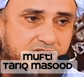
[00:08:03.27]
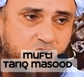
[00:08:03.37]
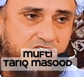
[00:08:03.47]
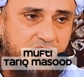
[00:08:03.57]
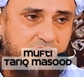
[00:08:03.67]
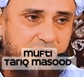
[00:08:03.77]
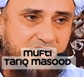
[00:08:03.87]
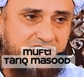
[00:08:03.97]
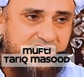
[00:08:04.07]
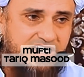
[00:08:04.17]
वो इतनी
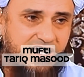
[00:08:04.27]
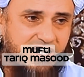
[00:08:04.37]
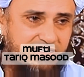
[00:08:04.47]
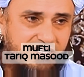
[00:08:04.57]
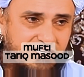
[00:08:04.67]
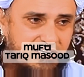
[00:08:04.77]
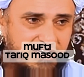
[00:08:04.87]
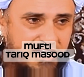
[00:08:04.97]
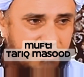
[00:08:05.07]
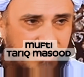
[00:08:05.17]
मोहब्बत के साथ
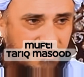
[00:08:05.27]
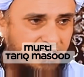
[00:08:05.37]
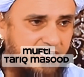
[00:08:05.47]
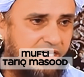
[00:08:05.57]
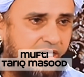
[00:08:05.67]
नहीं पालती